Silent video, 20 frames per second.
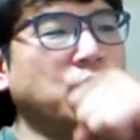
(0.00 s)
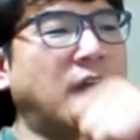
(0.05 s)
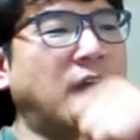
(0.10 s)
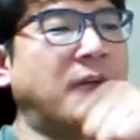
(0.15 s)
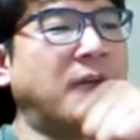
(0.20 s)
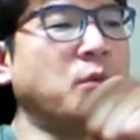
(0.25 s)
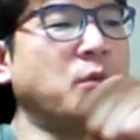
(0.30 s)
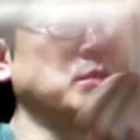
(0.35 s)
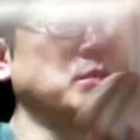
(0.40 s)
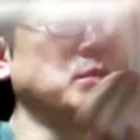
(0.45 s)

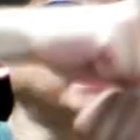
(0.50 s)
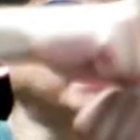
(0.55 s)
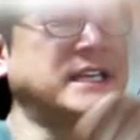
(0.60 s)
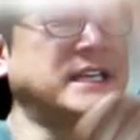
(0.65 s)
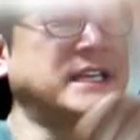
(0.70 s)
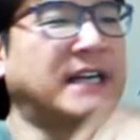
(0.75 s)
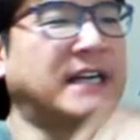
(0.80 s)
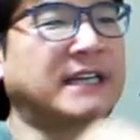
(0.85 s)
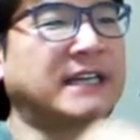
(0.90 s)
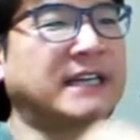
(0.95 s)
암호문 사이의
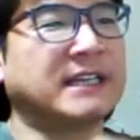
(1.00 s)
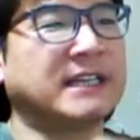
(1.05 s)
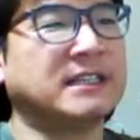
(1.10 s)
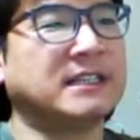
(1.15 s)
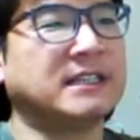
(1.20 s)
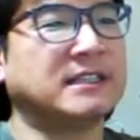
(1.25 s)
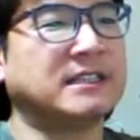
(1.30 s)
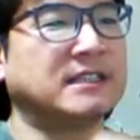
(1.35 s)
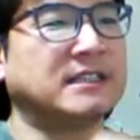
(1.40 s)
관계를